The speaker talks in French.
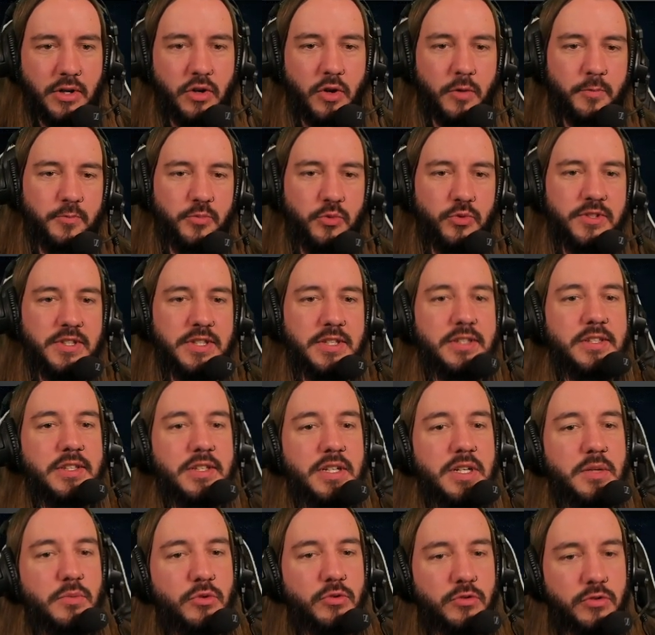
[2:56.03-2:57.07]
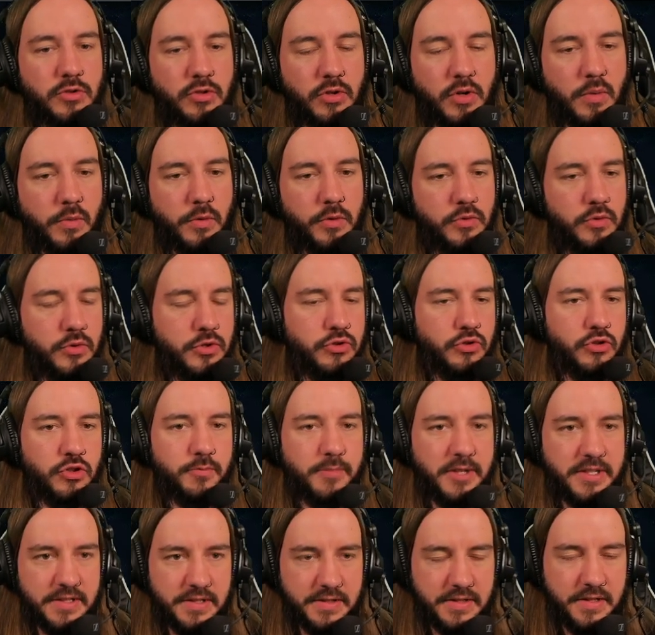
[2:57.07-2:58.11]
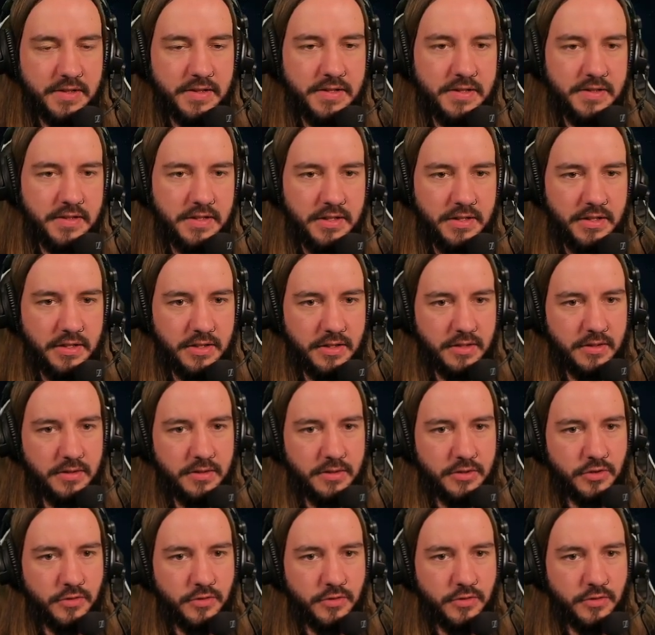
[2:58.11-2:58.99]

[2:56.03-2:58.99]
Alors pudique, il me semble, ne change pas ses statistiques. Euh,